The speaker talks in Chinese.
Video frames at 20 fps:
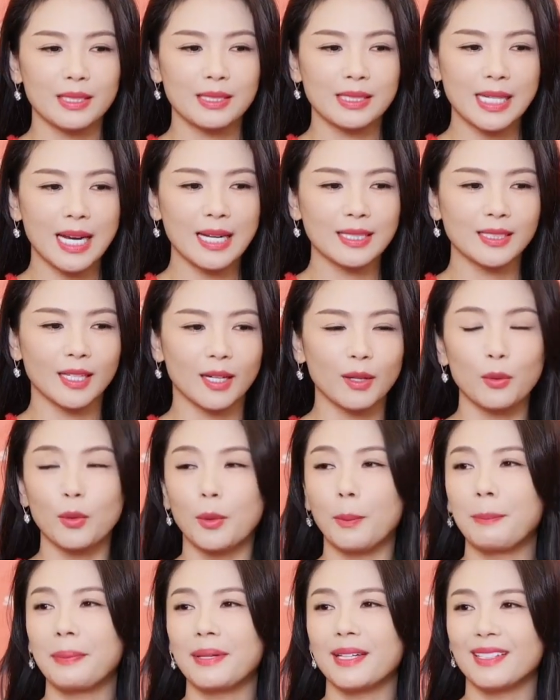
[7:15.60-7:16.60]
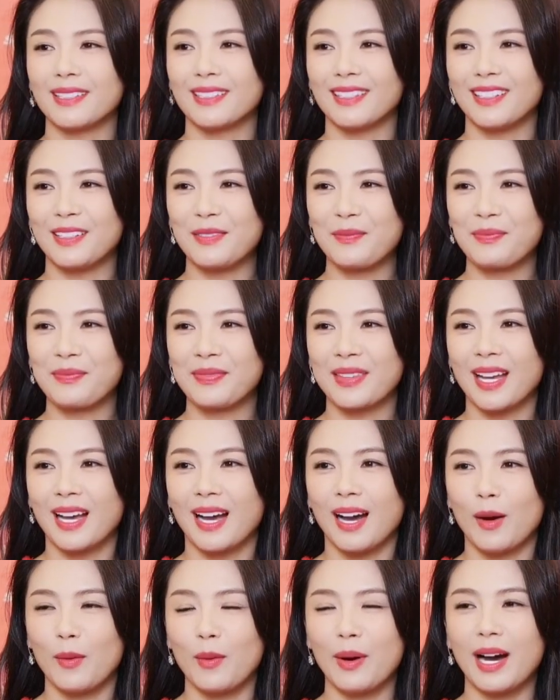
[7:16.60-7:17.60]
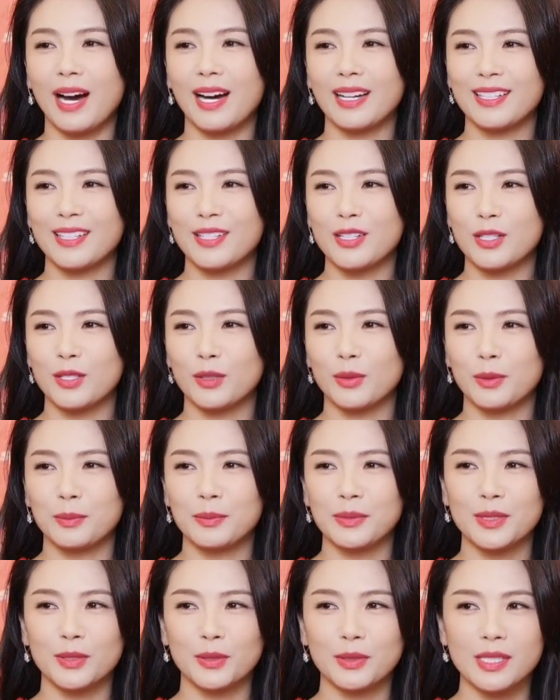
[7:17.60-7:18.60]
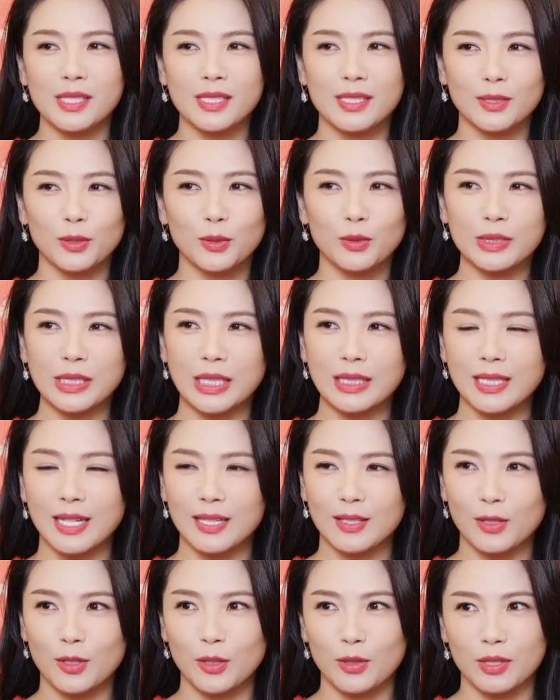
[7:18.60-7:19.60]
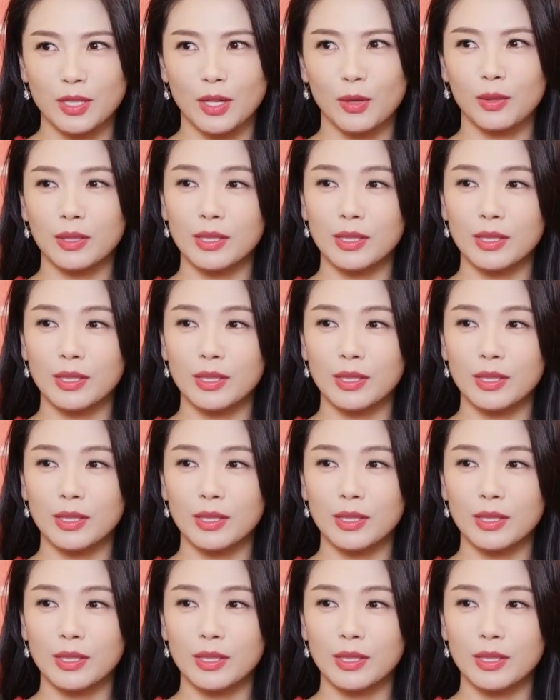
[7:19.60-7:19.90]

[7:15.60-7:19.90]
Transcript: 恰巧我病了。哇，那个时候我们就一直互相戴着口罩。